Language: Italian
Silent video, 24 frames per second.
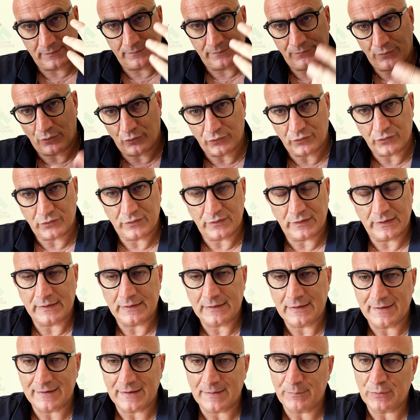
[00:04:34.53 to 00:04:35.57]
eh, fosse
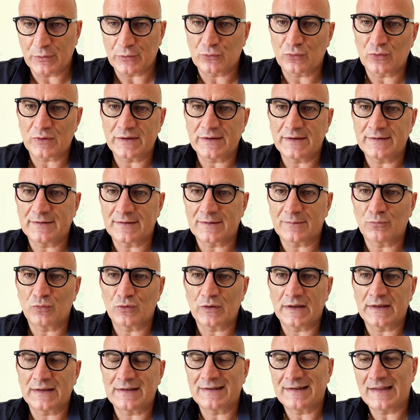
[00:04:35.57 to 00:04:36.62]
la riapertura dei
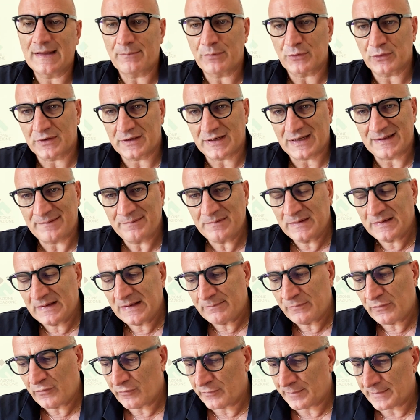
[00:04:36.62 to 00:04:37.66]
tribunali nei programmi del
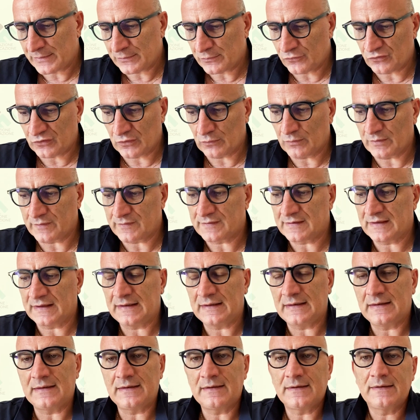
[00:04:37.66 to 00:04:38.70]
Movimento 5
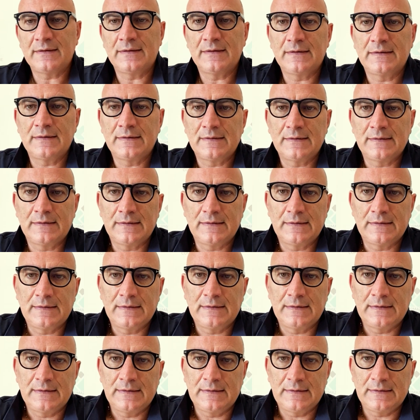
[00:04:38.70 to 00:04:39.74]
Stelle,
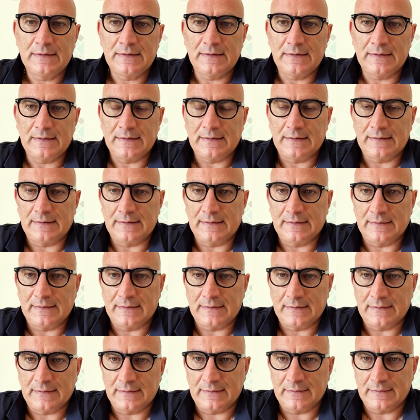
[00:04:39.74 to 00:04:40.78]

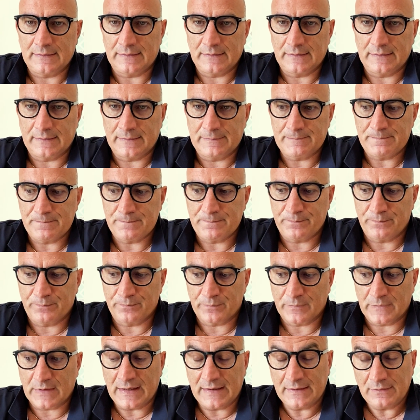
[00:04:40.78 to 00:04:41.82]
eh,
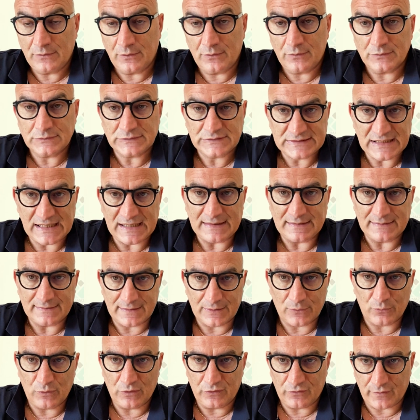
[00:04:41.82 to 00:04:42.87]
e
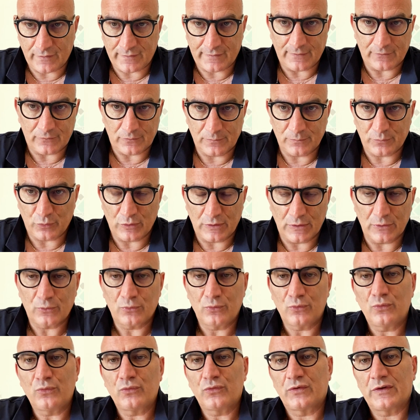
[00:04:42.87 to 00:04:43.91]
nonostante qui c'è stata un po'
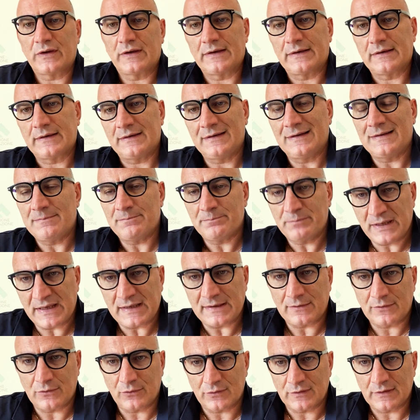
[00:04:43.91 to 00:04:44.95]
l'accusa,
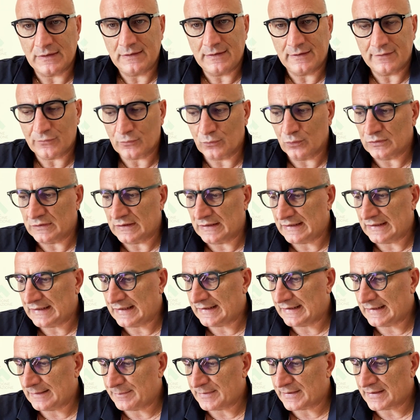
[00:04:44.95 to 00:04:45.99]
l'impegno della
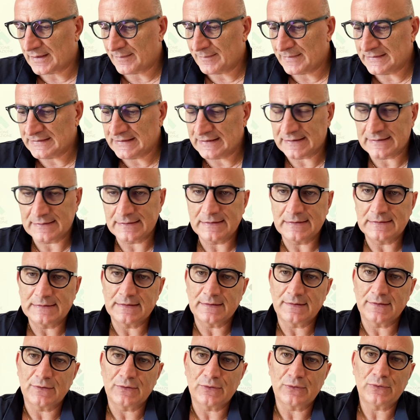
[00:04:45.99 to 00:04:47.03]
Scutellana, parlamentare del
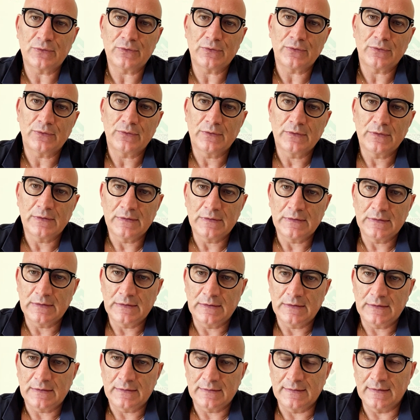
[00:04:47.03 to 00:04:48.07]
territorio,
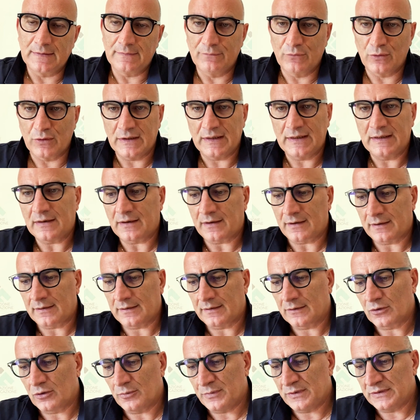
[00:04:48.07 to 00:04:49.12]
nel
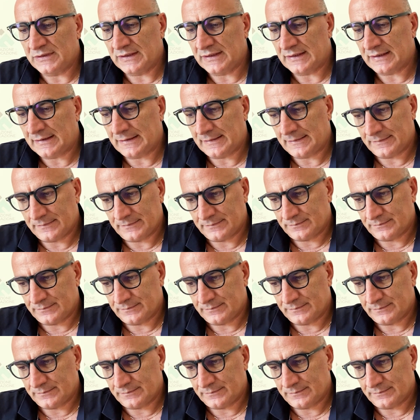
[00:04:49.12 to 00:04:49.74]
voler, come dire,